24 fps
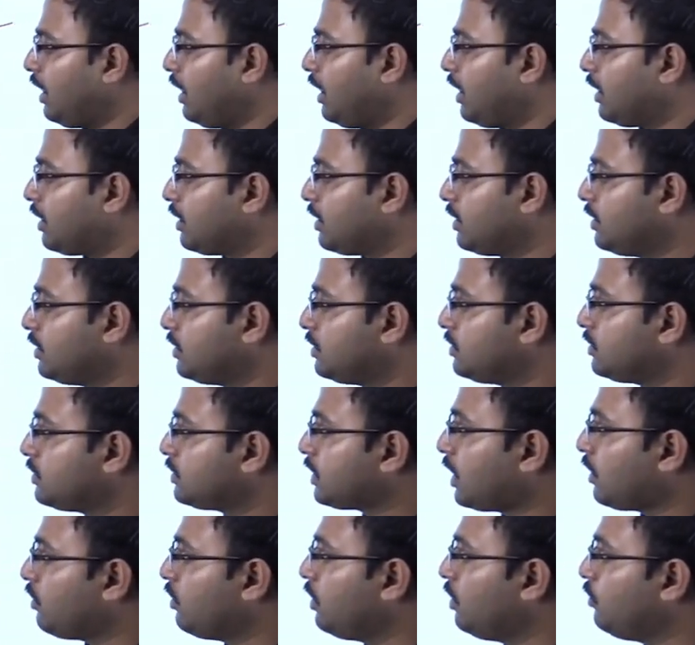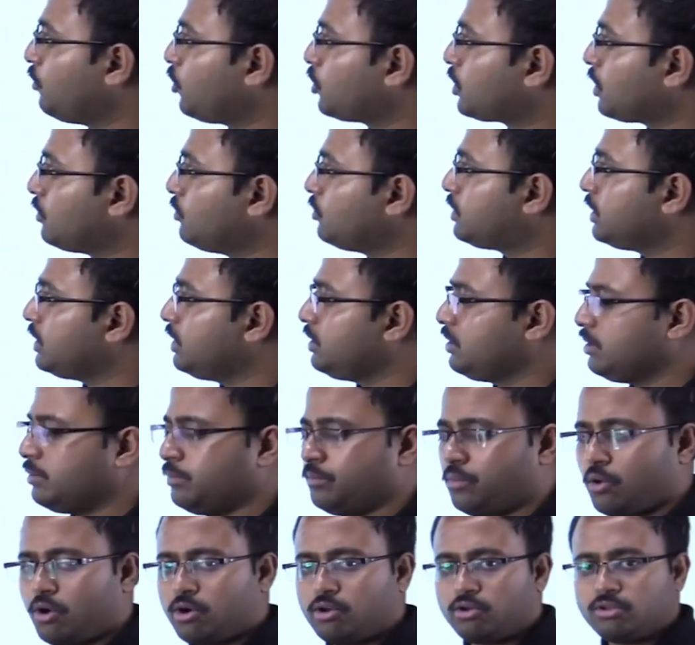আর তাহলে মোটামুটি
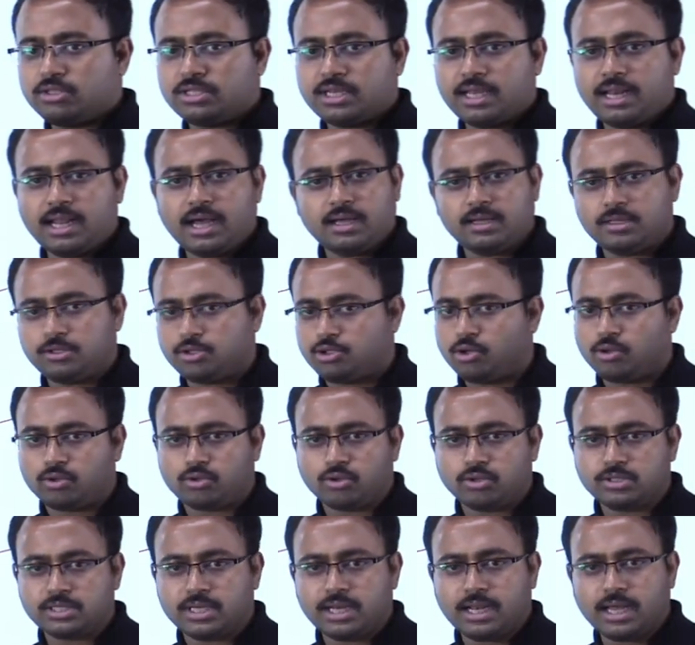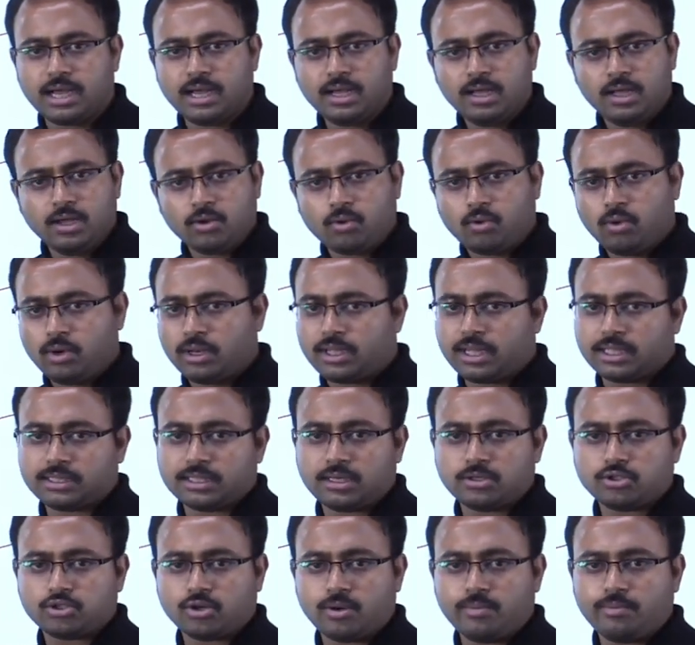বড় জেলা ছোট জেলা
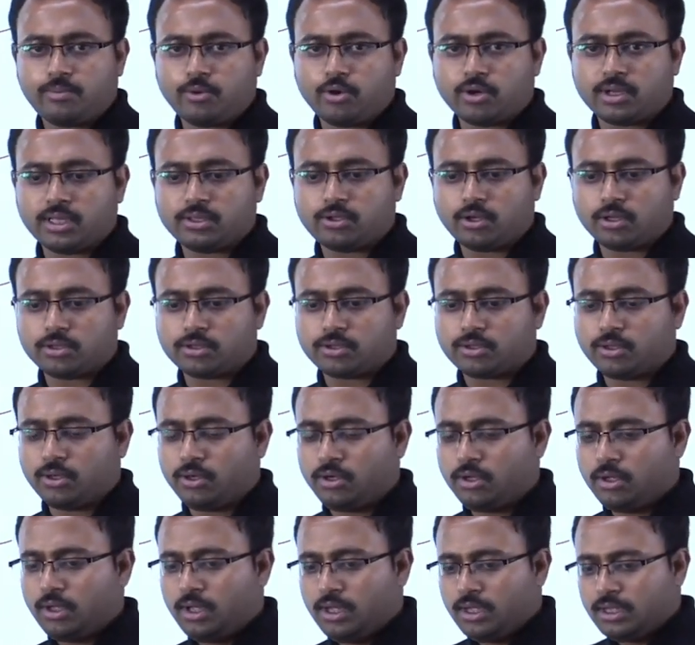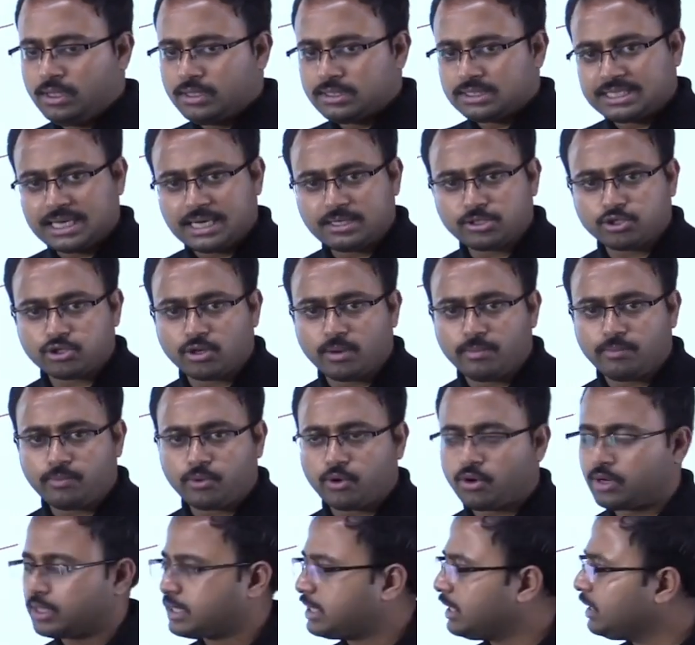কলকাতার সম্পর্কে তথ্য স্টেট
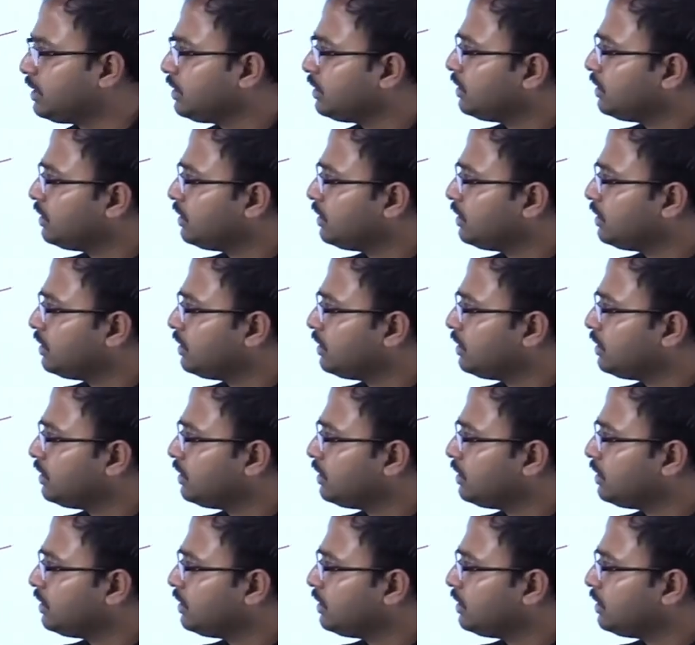সম্পর্কে